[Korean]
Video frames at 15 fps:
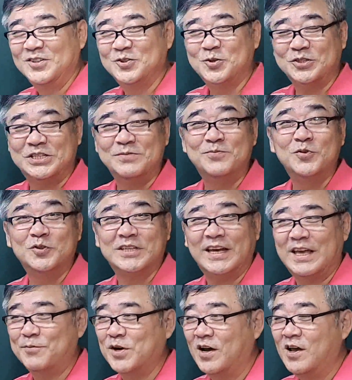주로
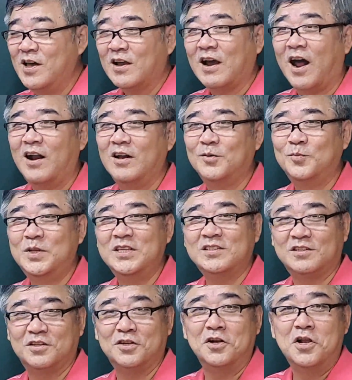신문사에 뭐
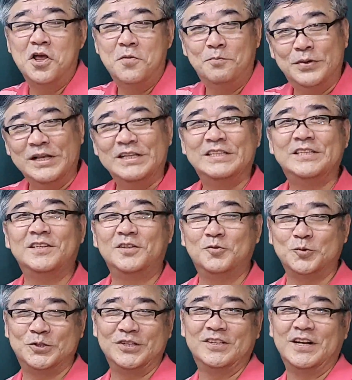칼럼니스트를 필진을
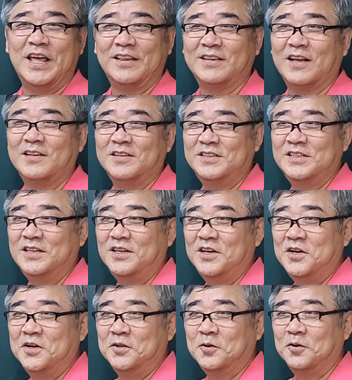구성을 했다든지
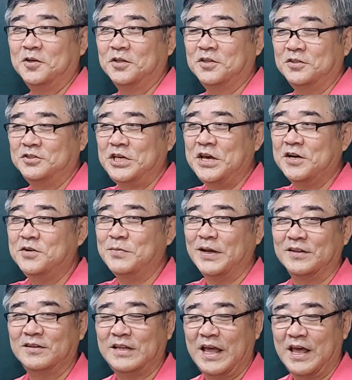또는 어떤 책을
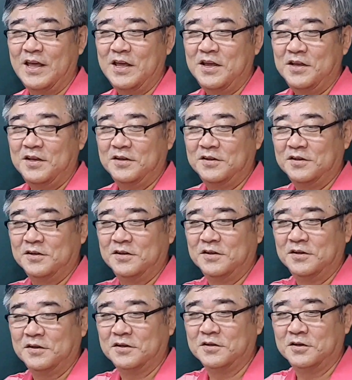만들
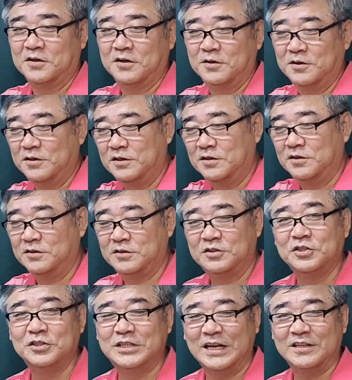때어그
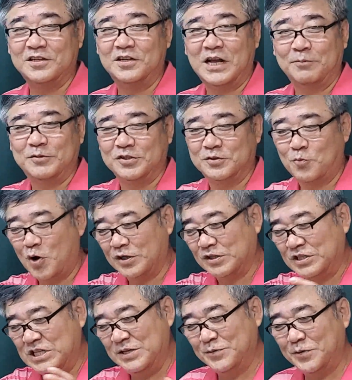저자들을 합쳐서
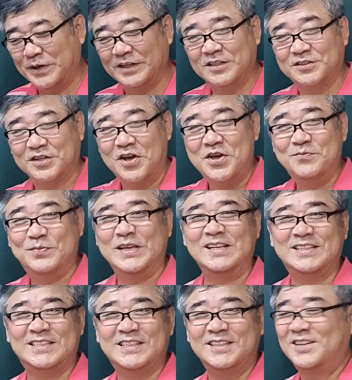모아서 팀을 만들어서
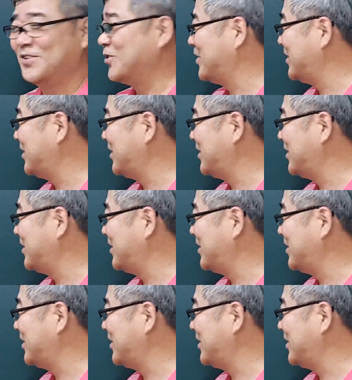필진을